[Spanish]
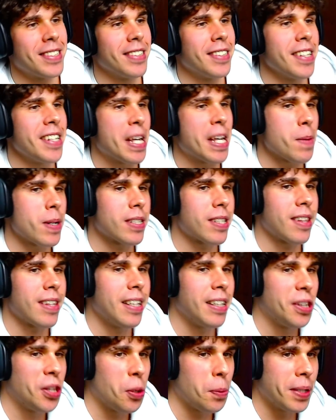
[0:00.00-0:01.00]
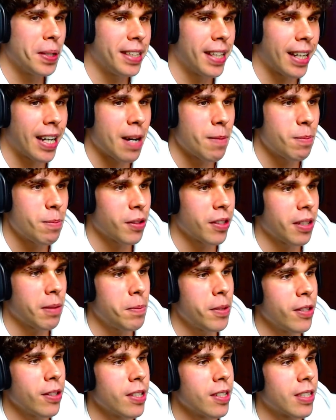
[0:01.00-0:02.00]
Si te llevas 120k por 10
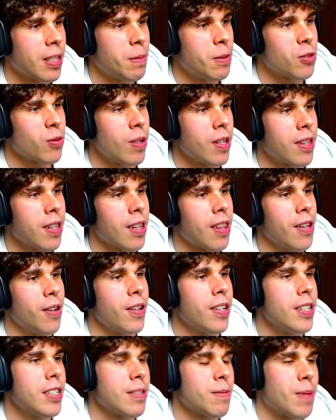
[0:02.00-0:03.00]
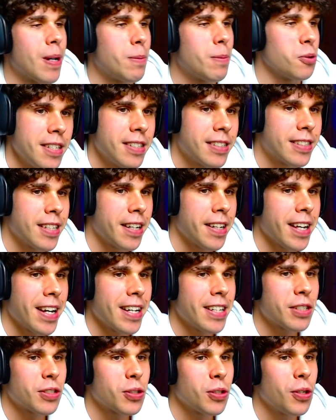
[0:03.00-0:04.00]
millones de visualizaciones, vamos,
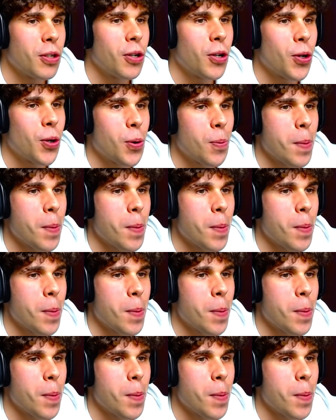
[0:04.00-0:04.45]
sería eso